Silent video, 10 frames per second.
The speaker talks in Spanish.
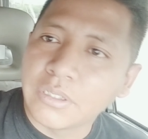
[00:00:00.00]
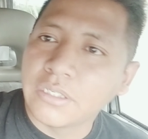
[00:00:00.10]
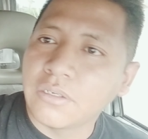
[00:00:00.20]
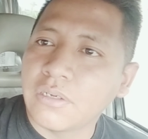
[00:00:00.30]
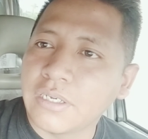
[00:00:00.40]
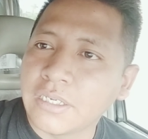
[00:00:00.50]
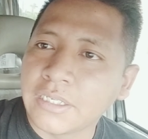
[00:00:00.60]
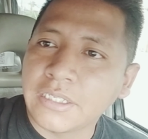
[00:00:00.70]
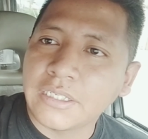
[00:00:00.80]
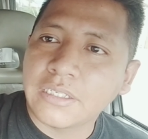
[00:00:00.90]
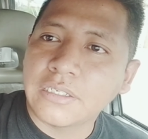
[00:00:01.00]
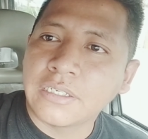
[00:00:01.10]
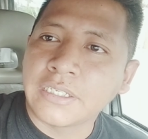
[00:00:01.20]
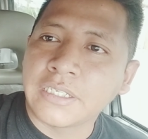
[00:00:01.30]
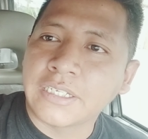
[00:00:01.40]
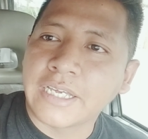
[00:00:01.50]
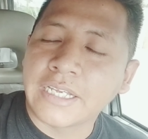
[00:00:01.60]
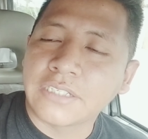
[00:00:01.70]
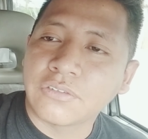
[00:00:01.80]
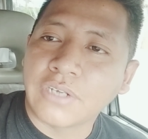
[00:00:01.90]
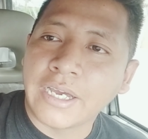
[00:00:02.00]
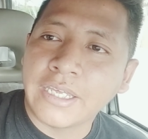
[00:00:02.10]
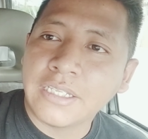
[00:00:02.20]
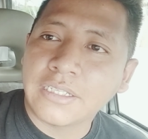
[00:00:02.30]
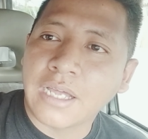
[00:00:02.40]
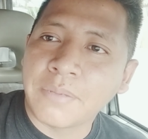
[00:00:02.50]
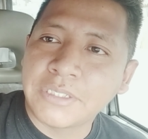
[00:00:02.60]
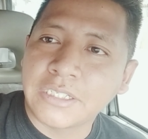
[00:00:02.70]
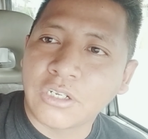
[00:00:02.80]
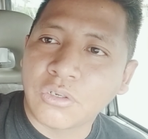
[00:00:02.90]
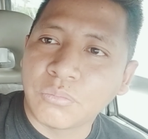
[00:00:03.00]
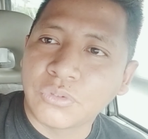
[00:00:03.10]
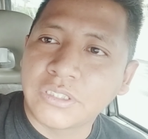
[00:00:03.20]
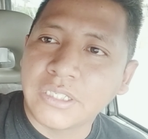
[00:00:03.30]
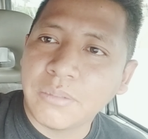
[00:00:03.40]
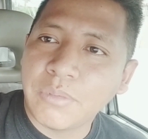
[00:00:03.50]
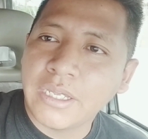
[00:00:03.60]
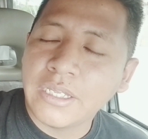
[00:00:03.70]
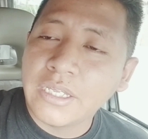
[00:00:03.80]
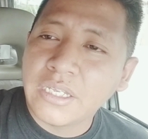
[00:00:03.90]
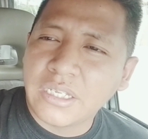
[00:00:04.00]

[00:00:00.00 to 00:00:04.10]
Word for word: Bueno, ahí, ahí, es, ahí avisa del combustible.